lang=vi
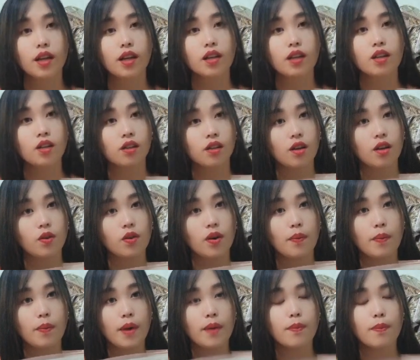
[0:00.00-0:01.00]
chỉ nên họ tao
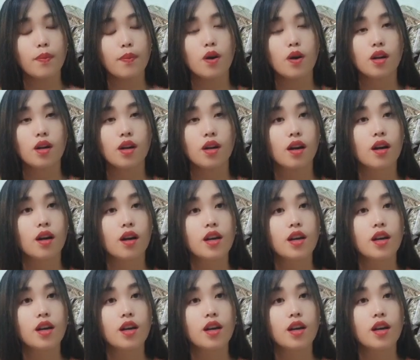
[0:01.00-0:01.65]
họ bé bó nó